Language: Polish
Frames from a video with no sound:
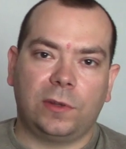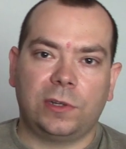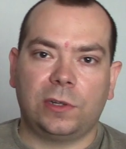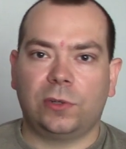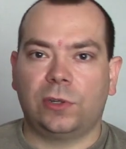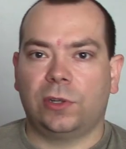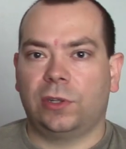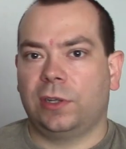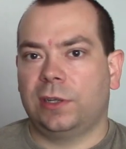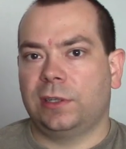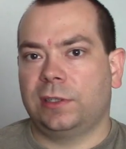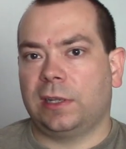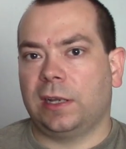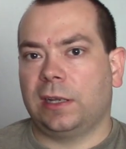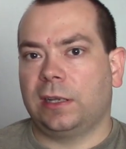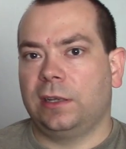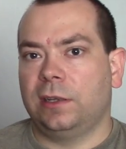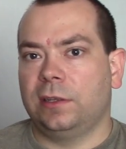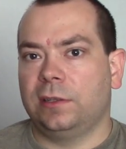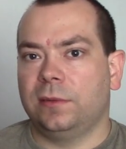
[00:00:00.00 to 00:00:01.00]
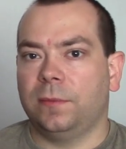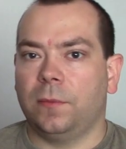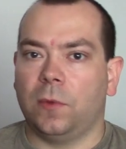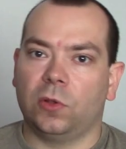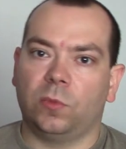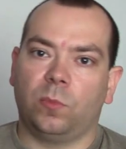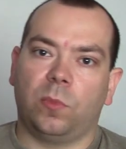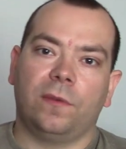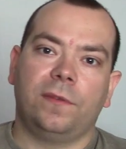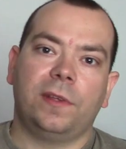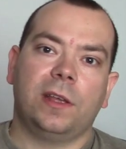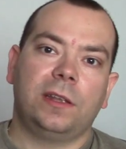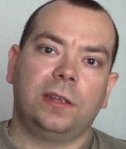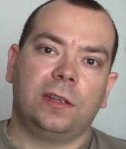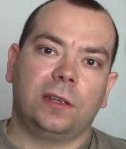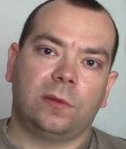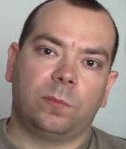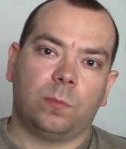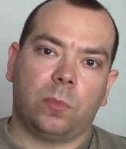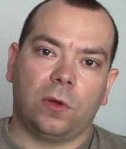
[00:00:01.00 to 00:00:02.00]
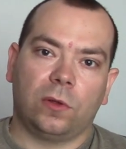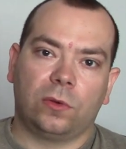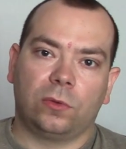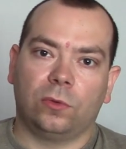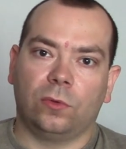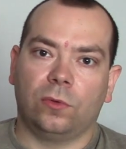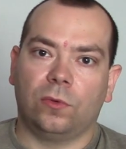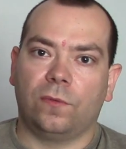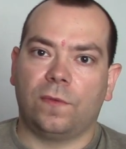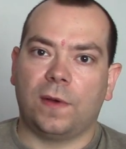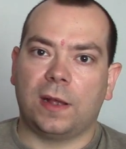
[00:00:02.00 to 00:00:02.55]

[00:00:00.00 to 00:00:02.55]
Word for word: powiedział, że to jest taki odpowiednik portu